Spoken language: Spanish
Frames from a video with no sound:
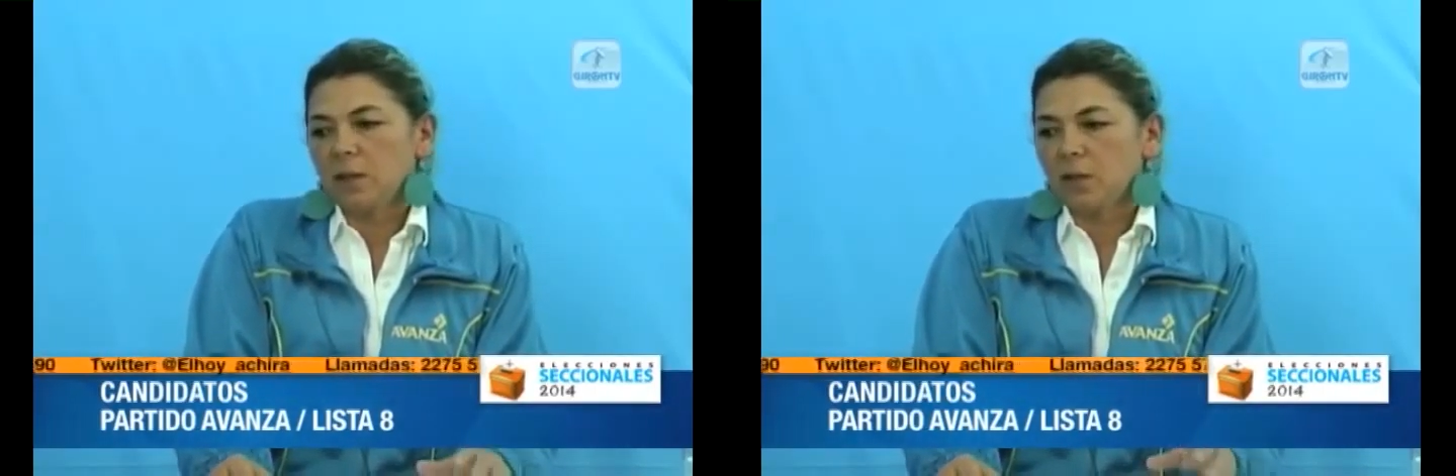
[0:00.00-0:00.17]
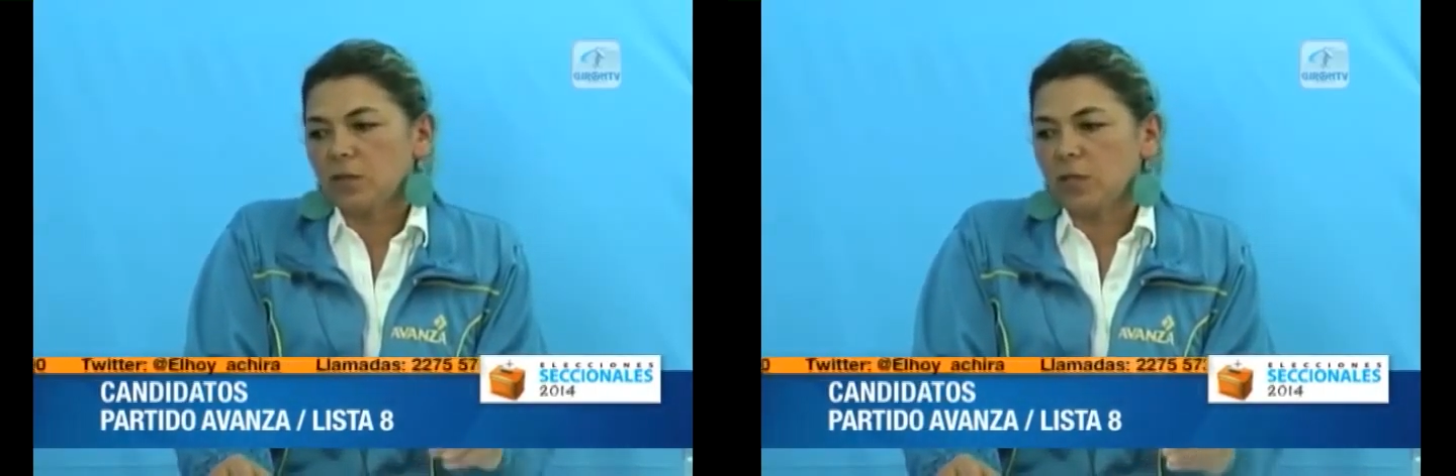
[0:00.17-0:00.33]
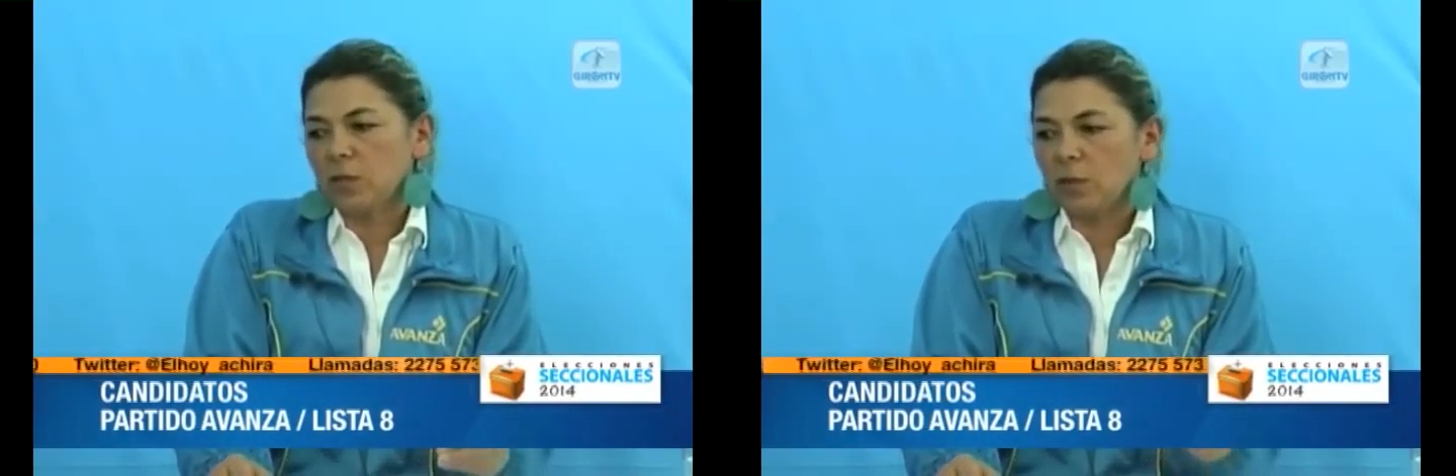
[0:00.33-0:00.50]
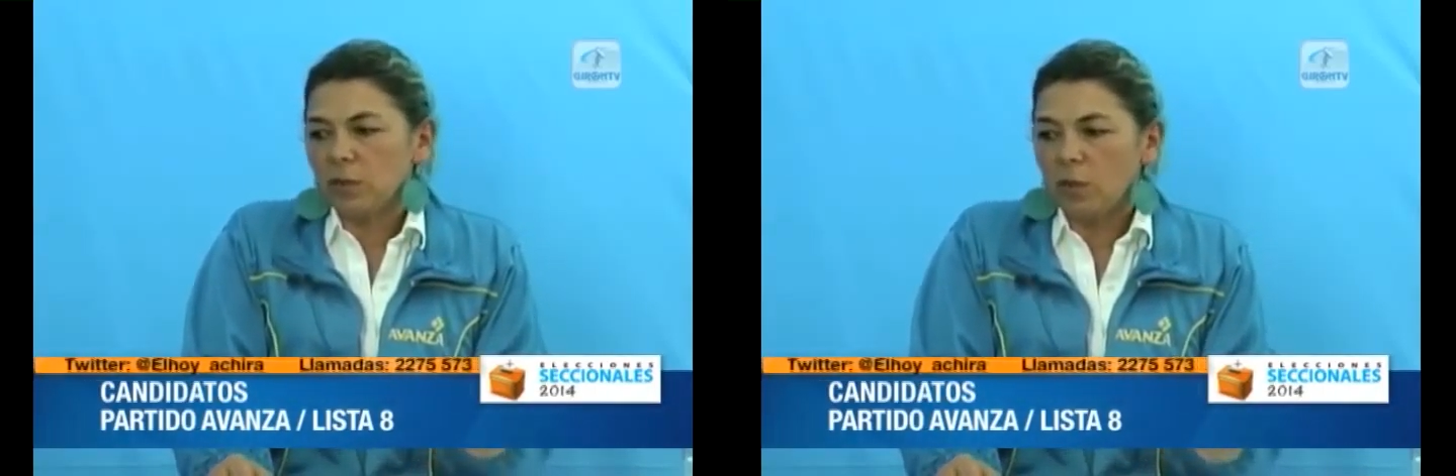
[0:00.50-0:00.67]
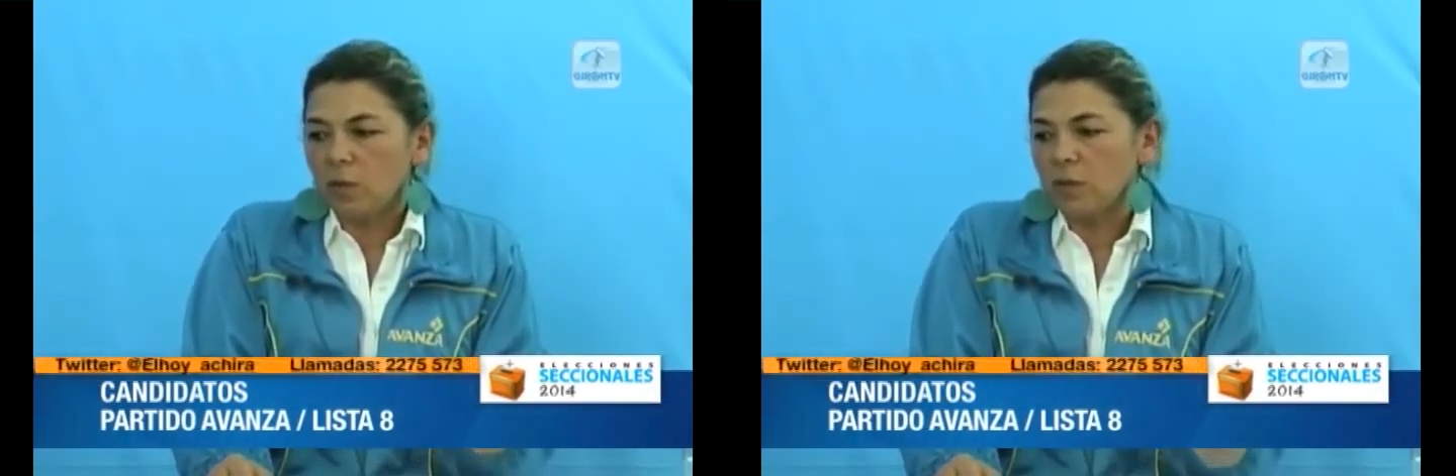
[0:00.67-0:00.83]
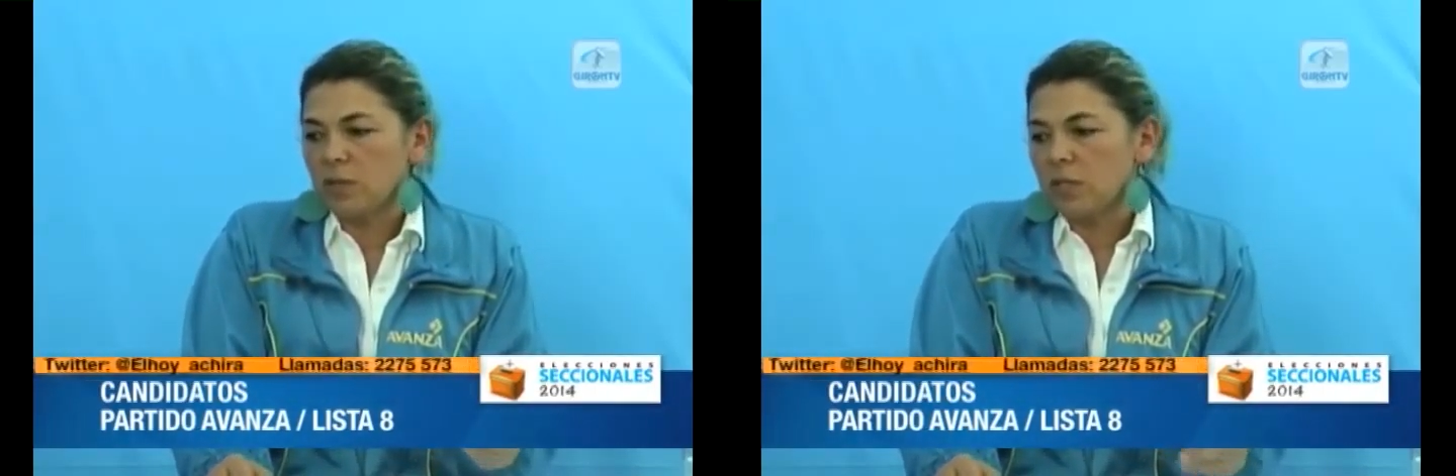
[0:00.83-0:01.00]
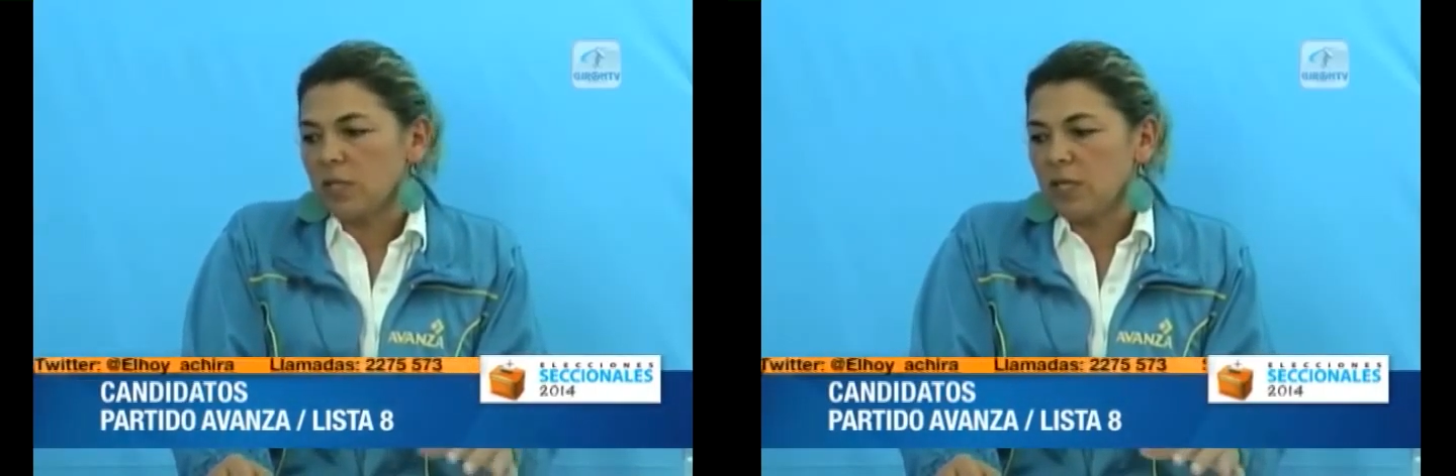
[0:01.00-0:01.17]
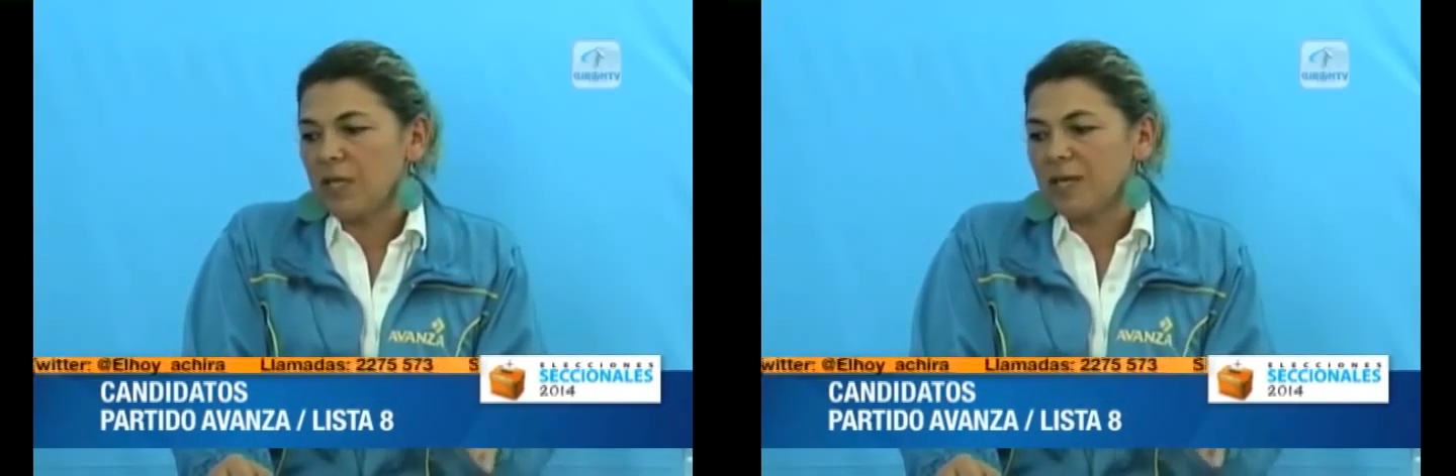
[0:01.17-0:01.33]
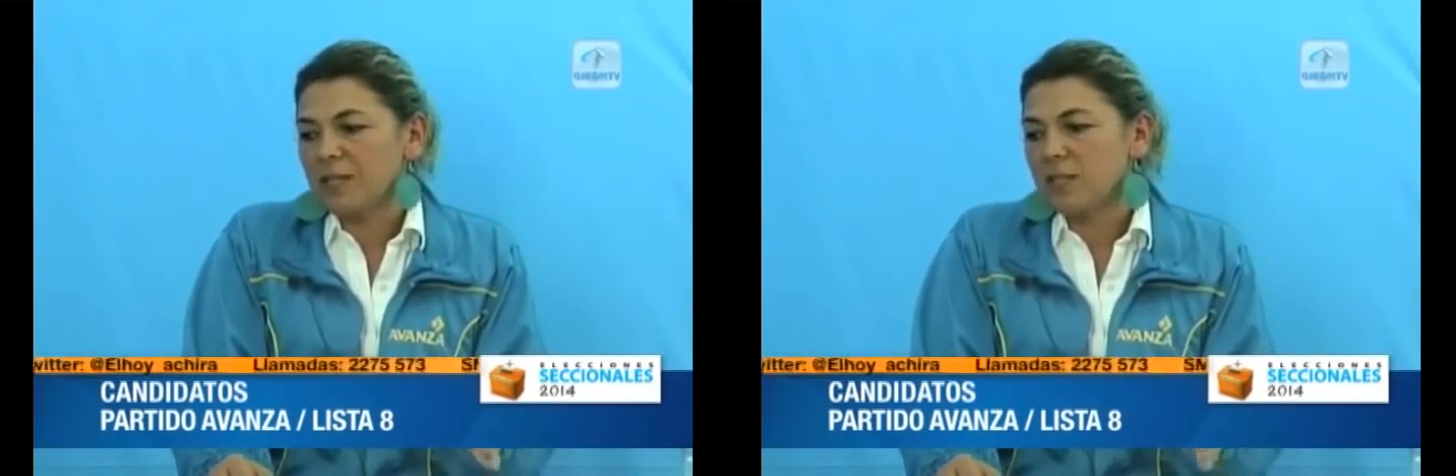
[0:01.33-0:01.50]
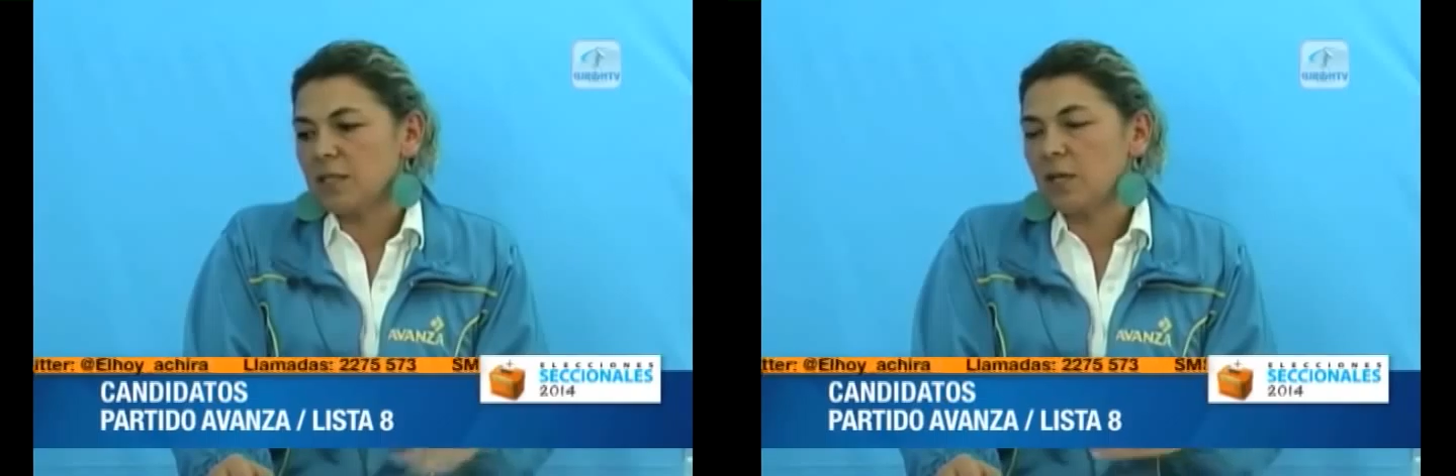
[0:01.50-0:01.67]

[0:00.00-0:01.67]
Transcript: o sea, cuando uno se quiere hacer